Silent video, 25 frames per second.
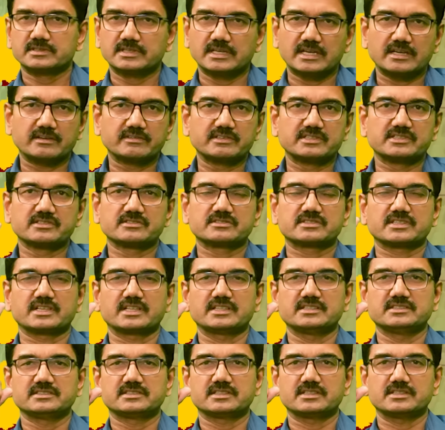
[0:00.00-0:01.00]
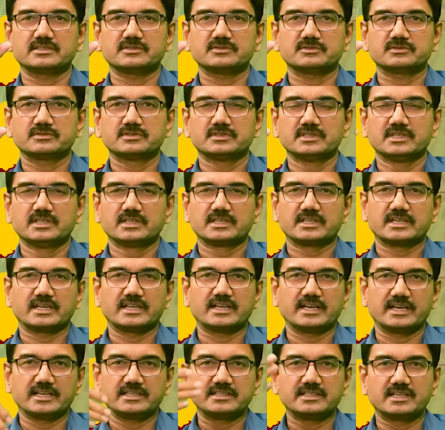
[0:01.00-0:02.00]
ఘన విజయం సాధించాడు
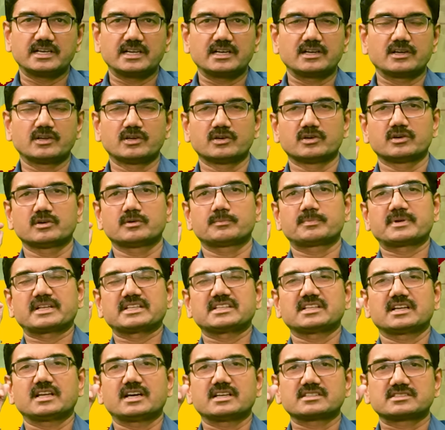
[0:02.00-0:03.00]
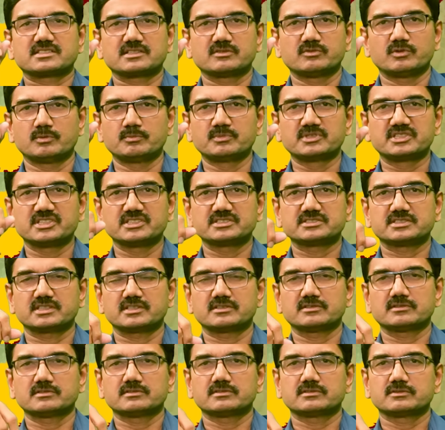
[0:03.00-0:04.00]
కానీ ఐదేళ్లలో ప్రజల ఆశలు వమ్ము
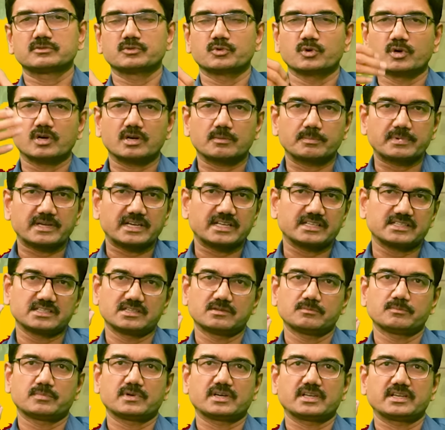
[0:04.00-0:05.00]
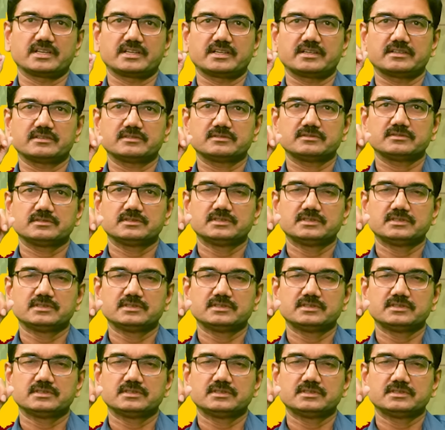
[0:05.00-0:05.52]
చేశారు ఘోర పరాజయం పాలయ్యాడు